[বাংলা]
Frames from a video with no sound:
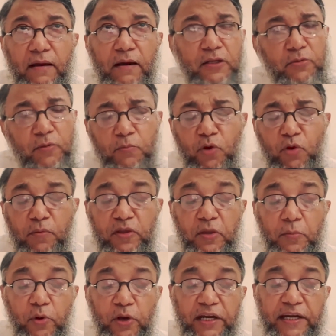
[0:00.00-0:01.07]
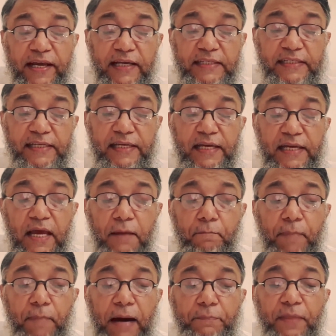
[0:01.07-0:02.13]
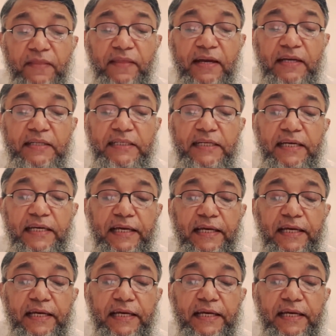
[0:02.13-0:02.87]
অথবা মূল্যবোধই বলি ঠিক আছে বাপদাদার যে